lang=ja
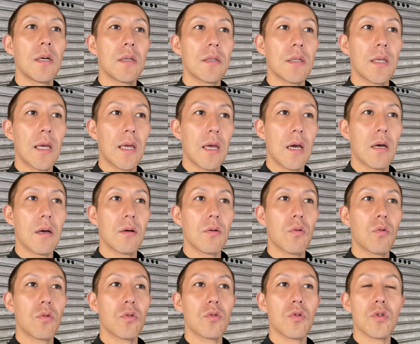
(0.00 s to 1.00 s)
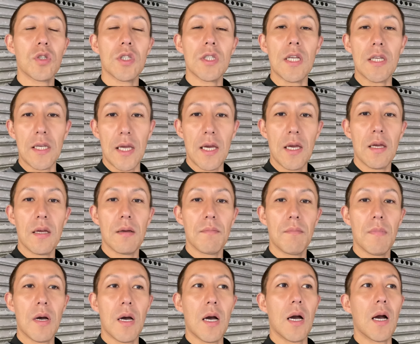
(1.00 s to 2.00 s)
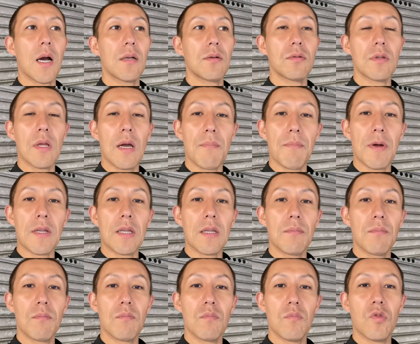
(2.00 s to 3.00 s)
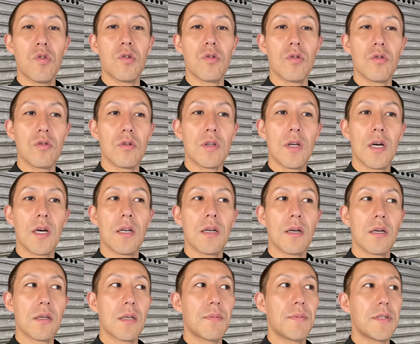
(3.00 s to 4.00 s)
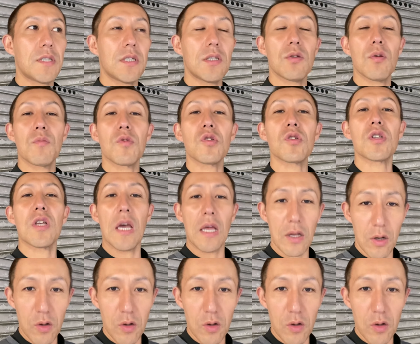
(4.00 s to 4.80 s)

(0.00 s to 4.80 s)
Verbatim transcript: ね、この年でね、まあ、上がるってあんまもうなかなか厳しいと思うんですけど